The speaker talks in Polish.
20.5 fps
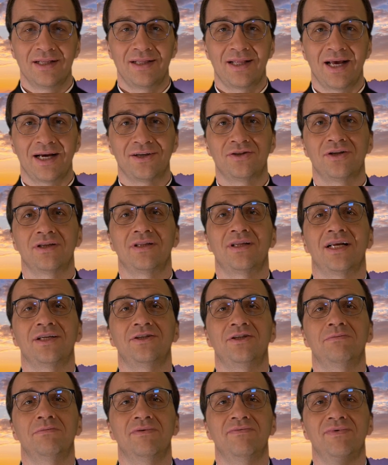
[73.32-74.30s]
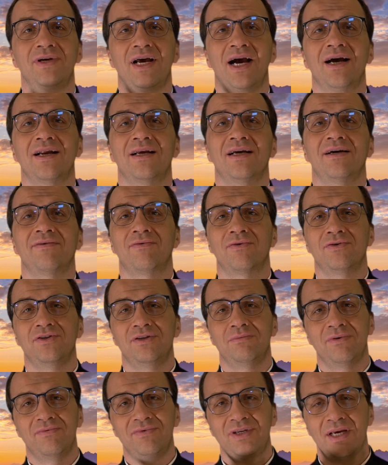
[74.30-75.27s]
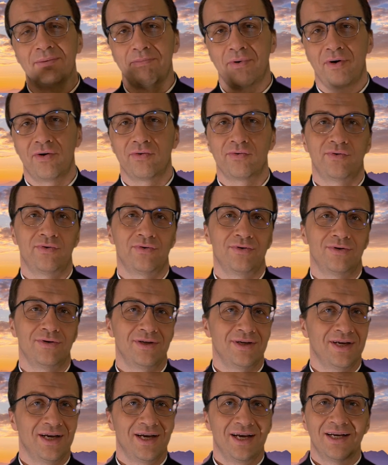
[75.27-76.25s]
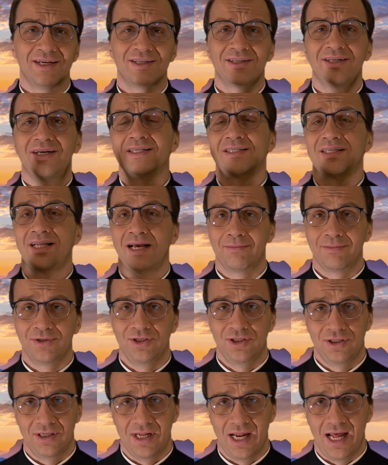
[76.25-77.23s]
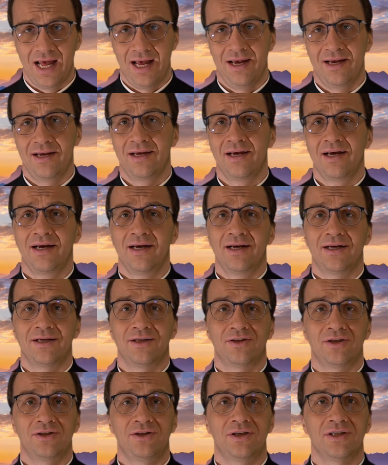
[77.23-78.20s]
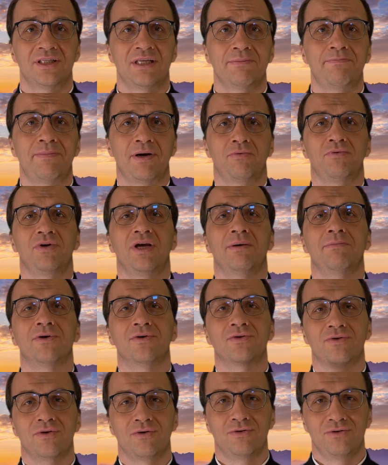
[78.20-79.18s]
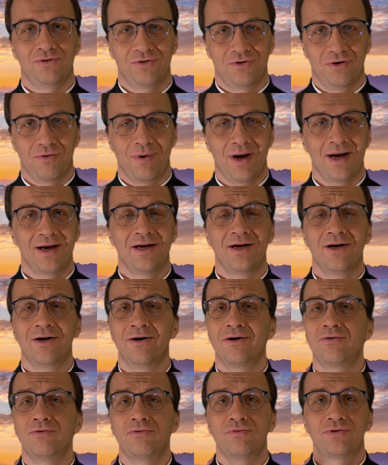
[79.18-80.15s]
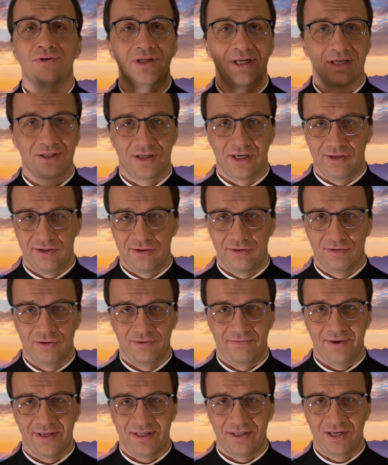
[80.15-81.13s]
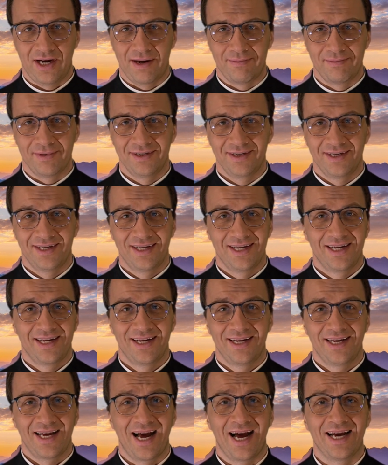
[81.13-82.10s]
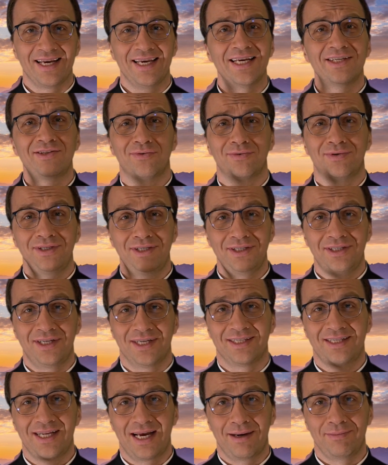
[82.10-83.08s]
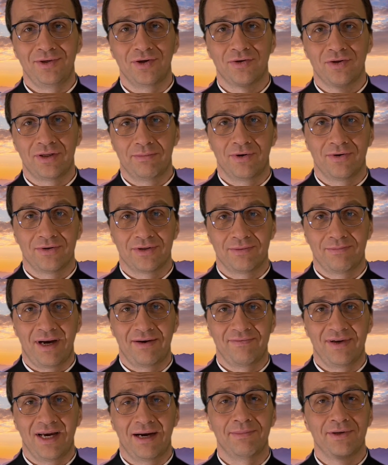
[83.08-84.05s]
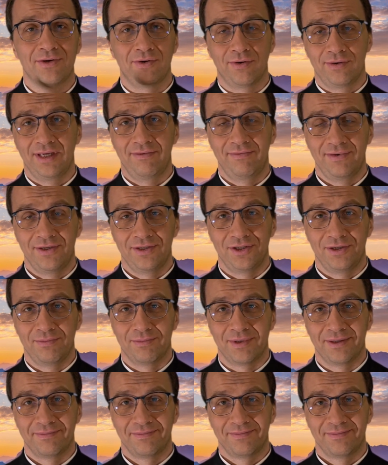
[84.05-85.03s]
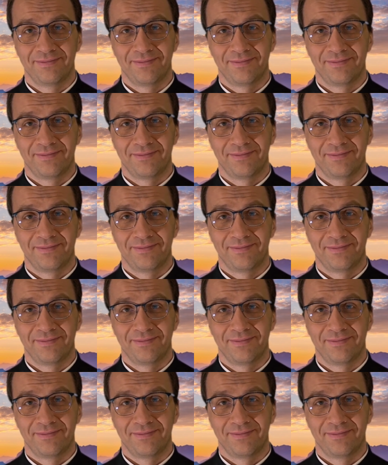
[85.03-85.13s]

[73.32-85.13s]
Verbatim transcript: także tracimy wiarę, wchodzimy w niepokój, że jest nam źle, że się separujemy od Kościoła. Różnych rzeczy doświadczamy, a Jezus idzie z nami, o tym rozmawia, my go nie widzimy.